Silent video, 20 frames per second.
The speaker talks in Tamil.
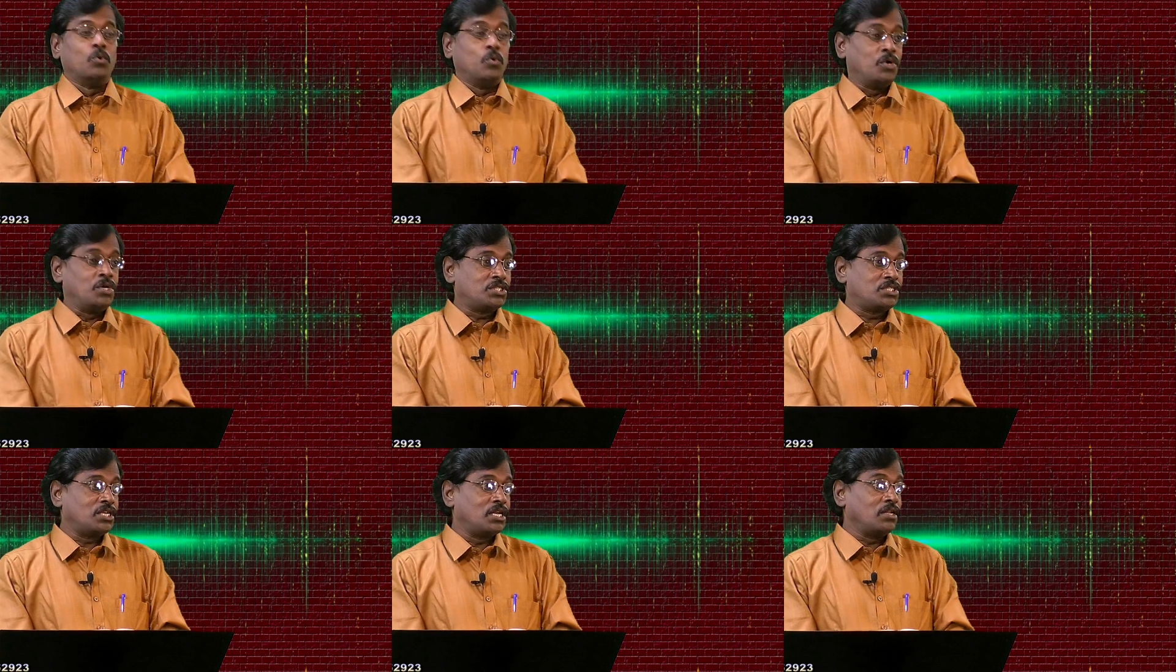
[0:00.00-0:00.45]

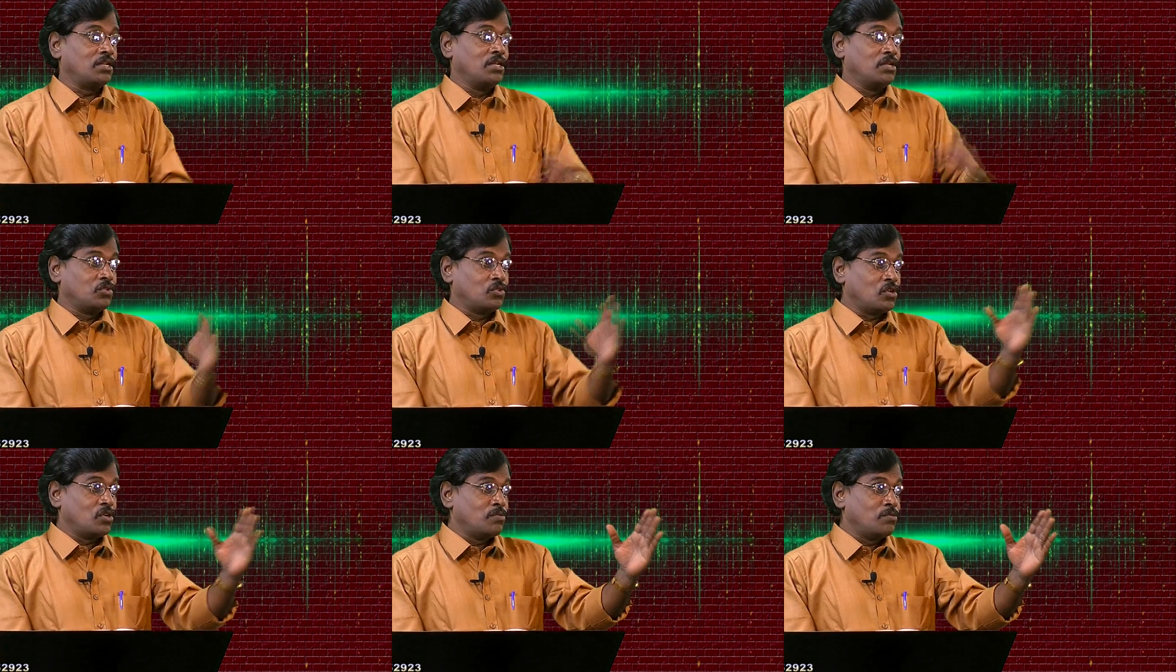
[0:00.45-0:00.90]
ஒரு சிலர்
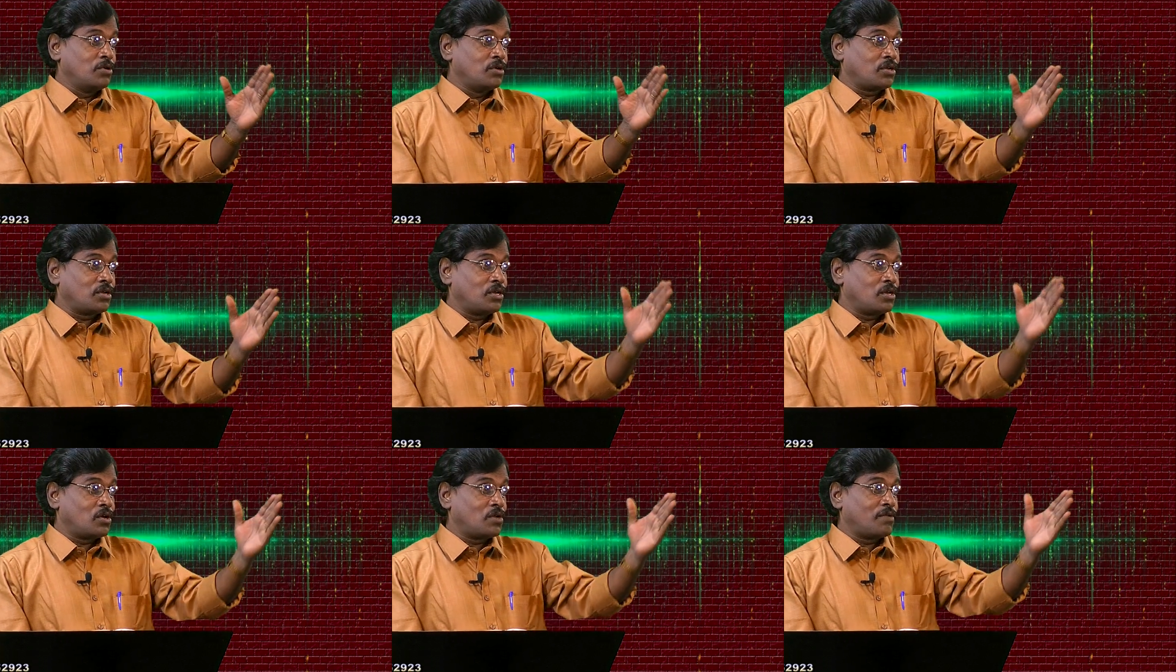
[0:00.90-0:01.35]

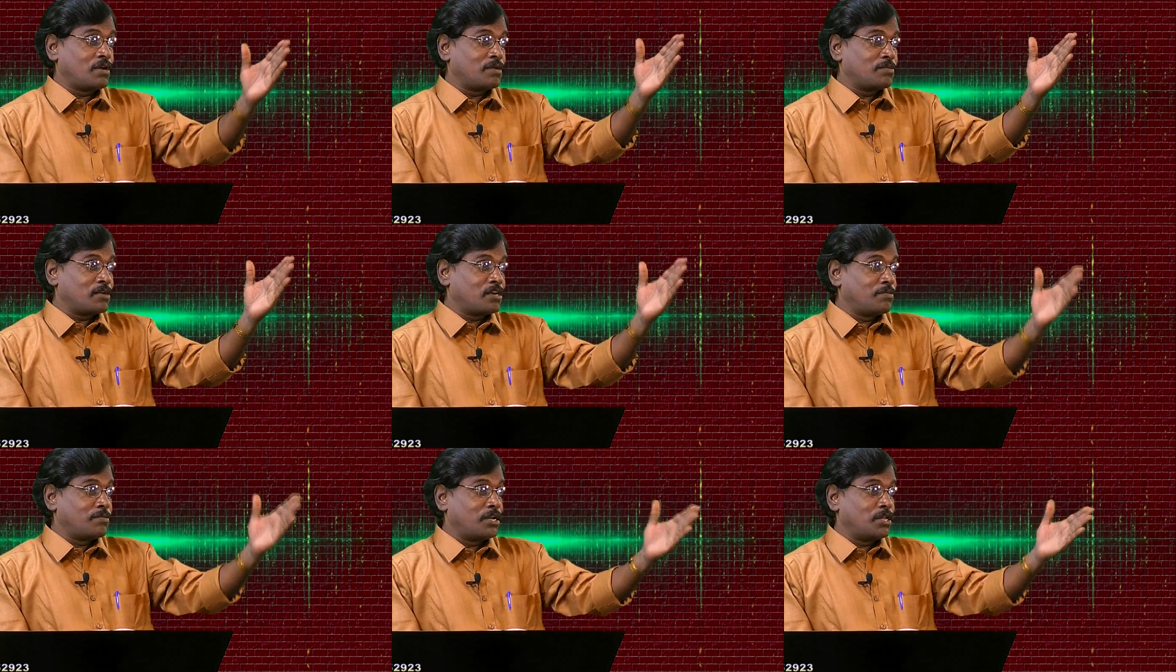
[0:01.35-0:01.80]
திருமுழுக்கு யோவான்
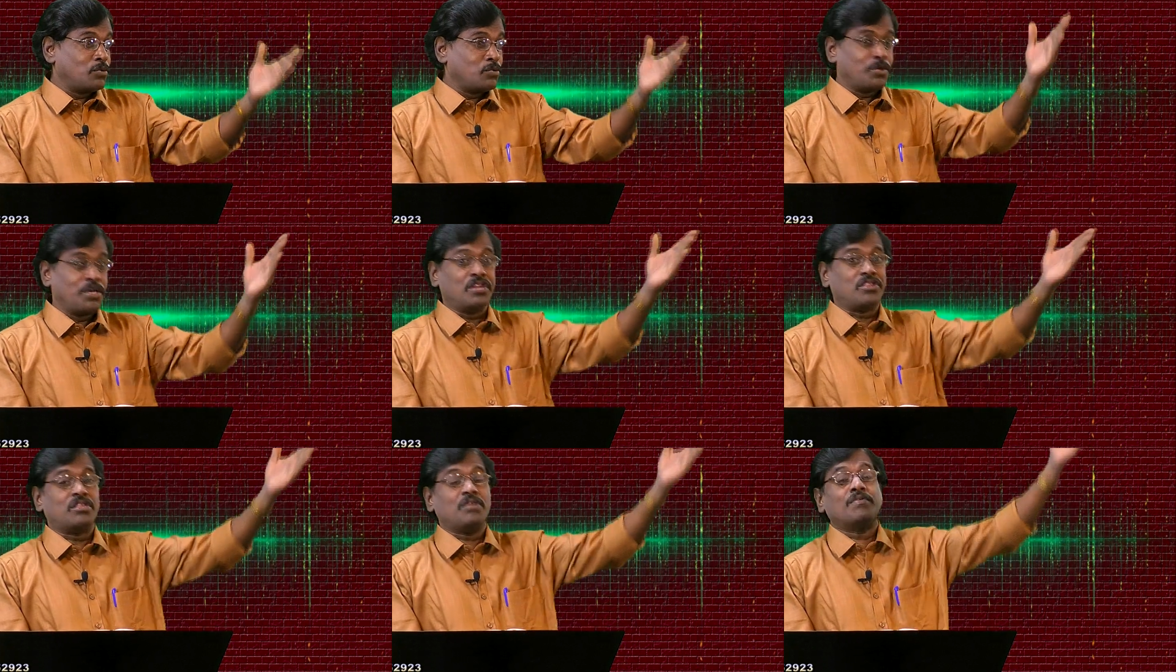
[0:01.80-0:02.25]
மறுபடியும்
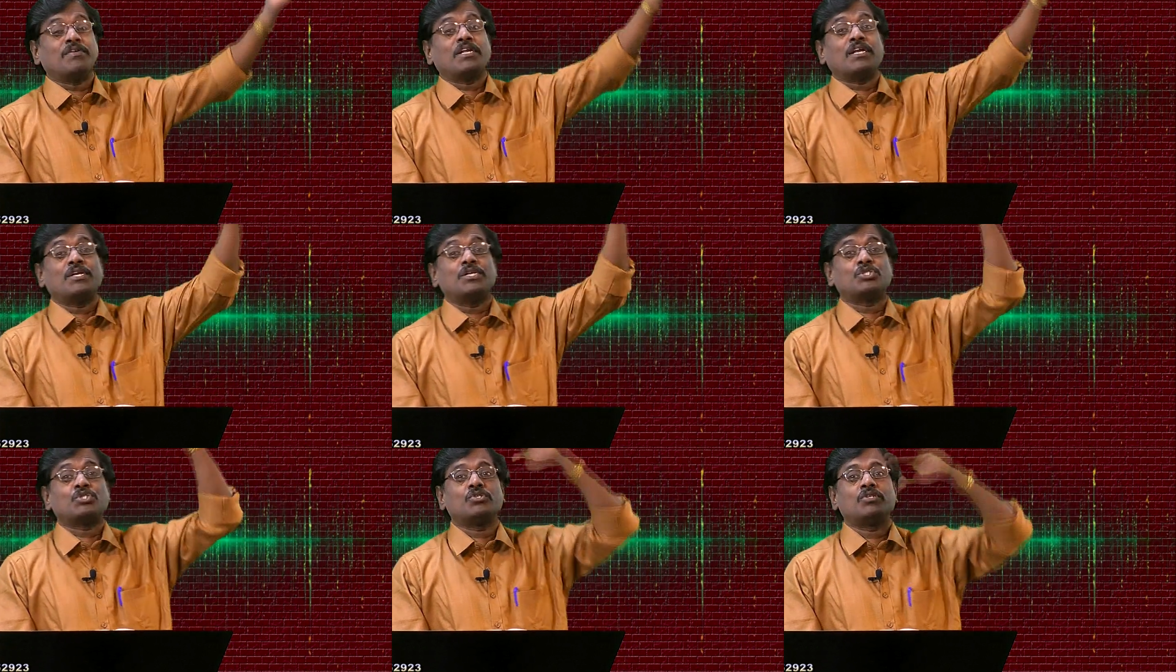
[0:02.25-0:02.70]
உயிர்த்தி
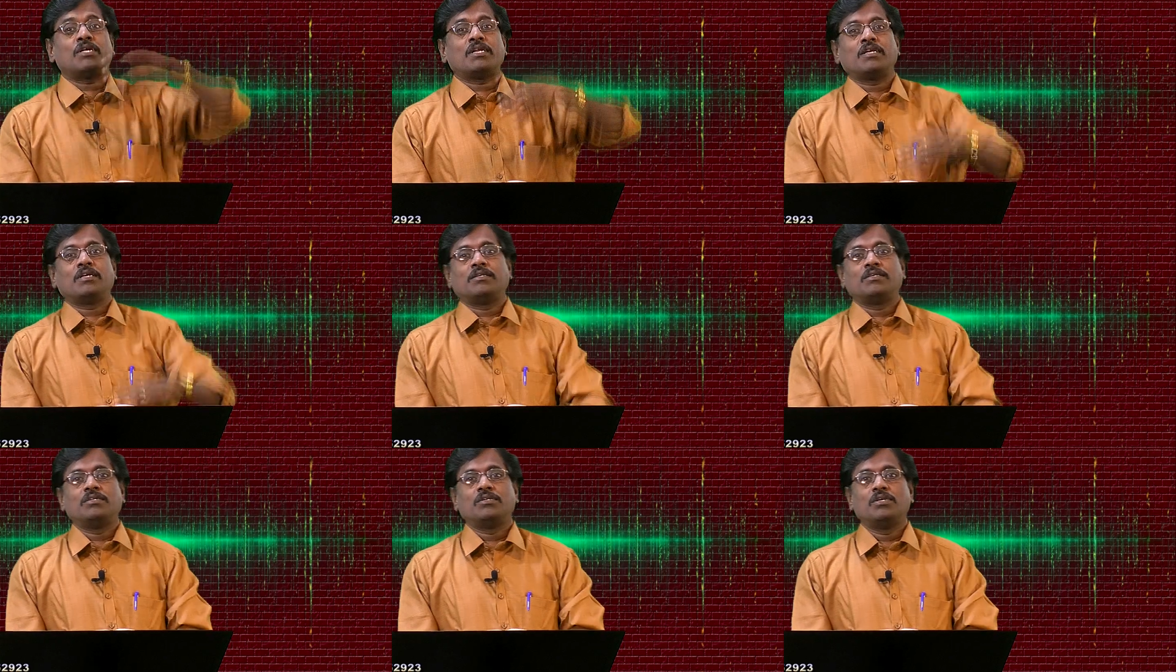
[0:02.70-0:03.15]
விட்டார் என்று
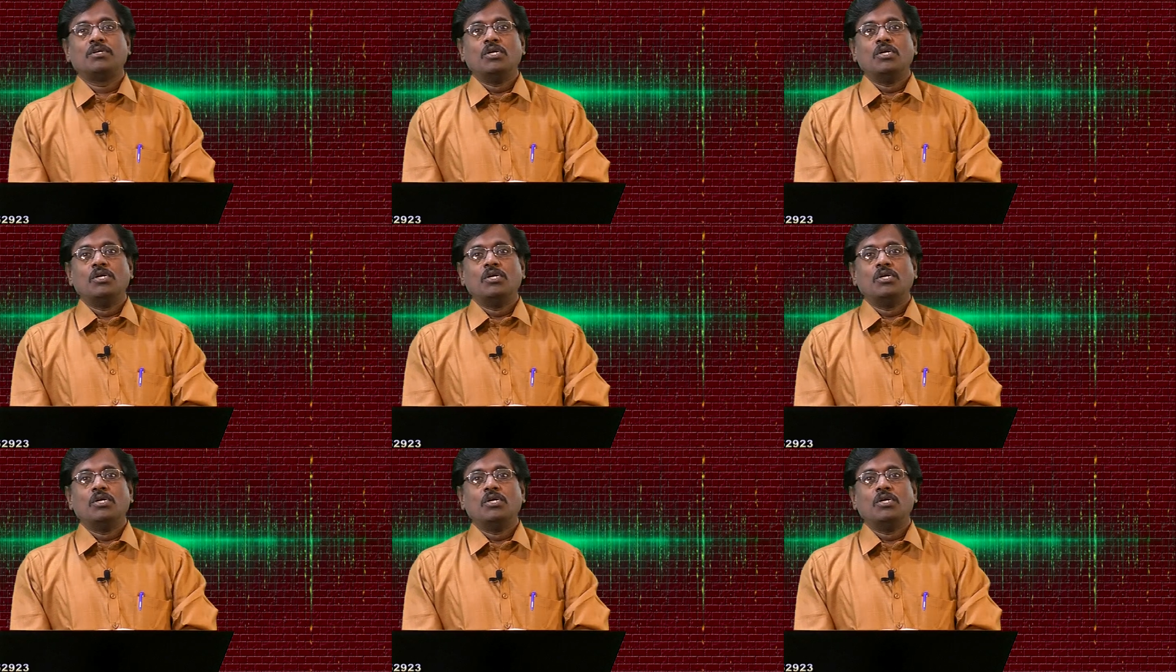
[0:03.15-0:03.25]
சொன்னார்கள்